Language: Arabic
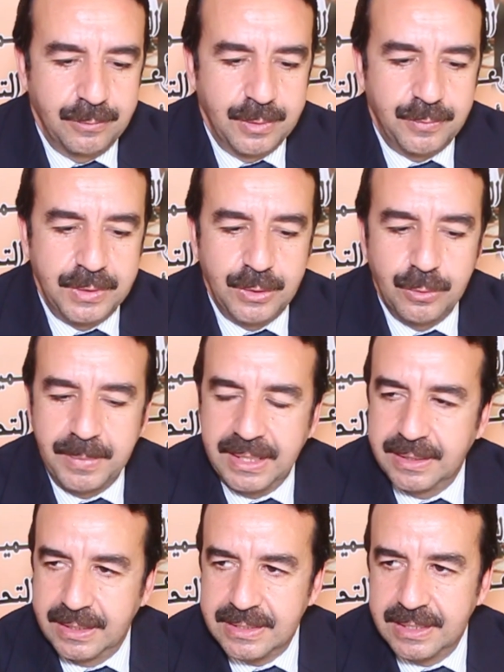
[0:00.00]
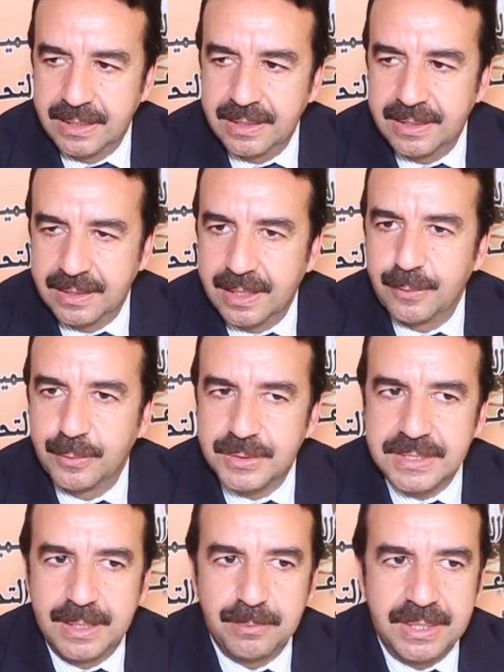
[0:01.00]
ففي يوم 11 يناير
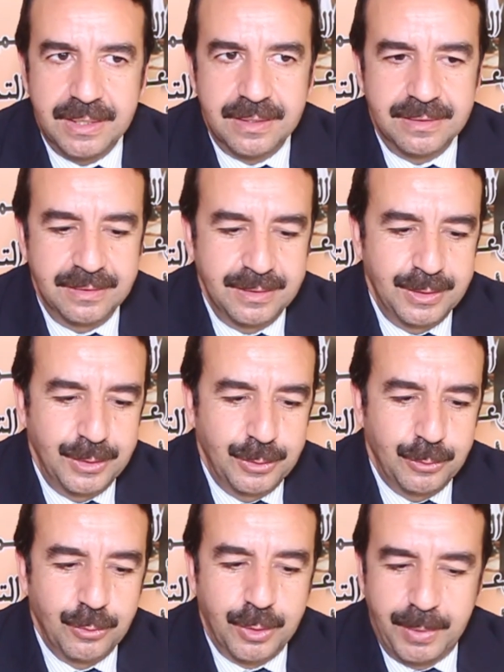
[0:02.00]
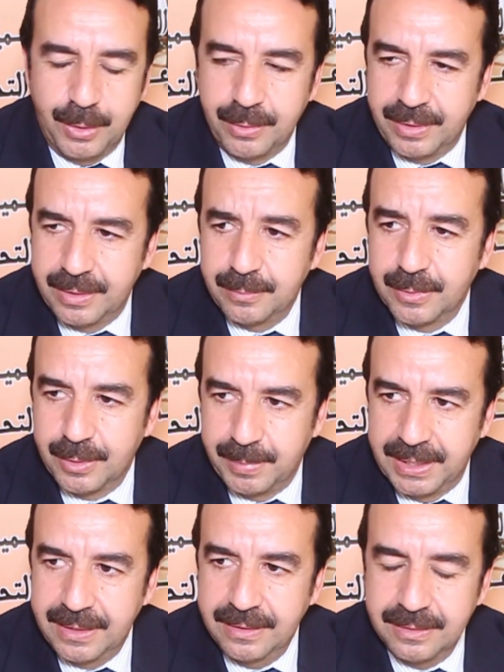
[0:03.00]

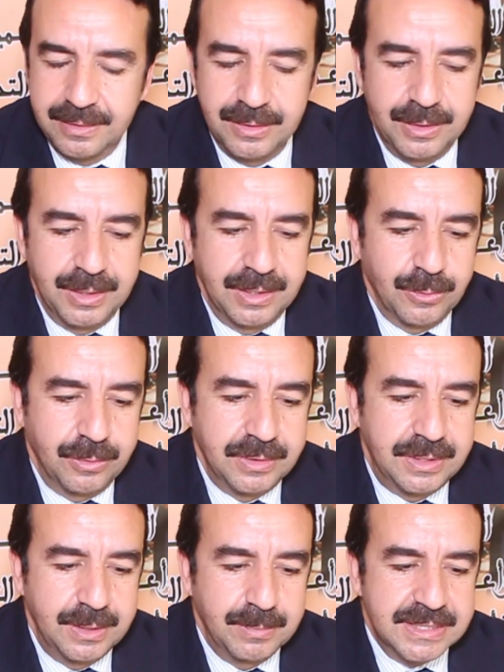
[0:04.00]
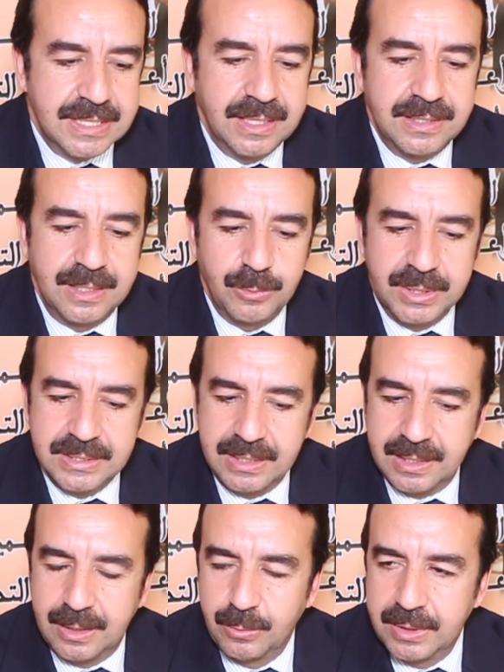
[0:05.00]
1944 قدمت هذه
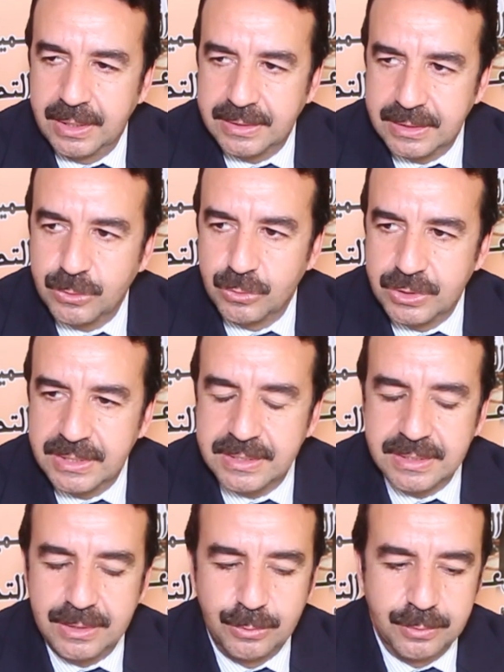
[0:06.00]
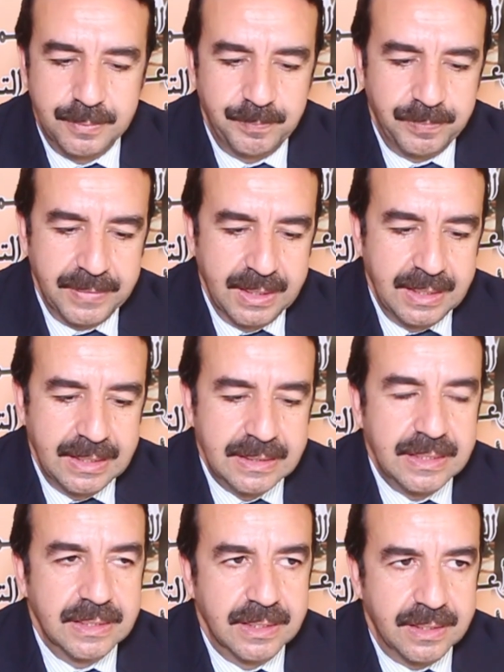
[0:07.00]
الوثيقة والتي تجسد
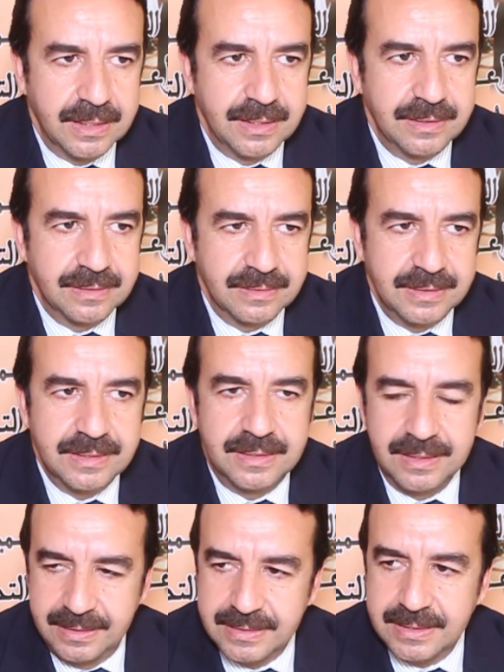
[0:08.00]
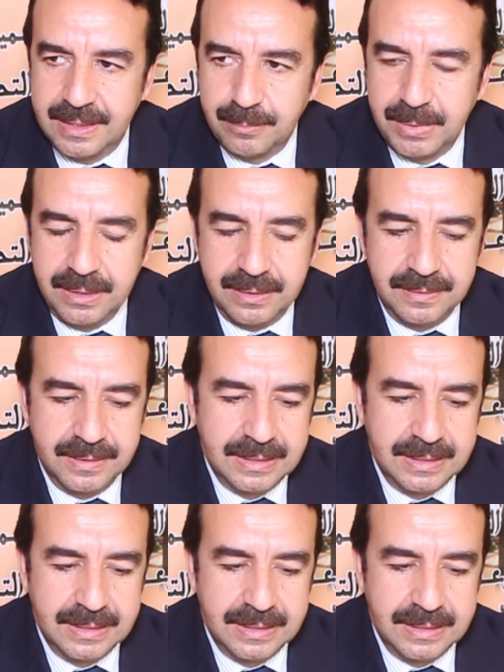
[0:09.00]
نضالا ضد الاستعمار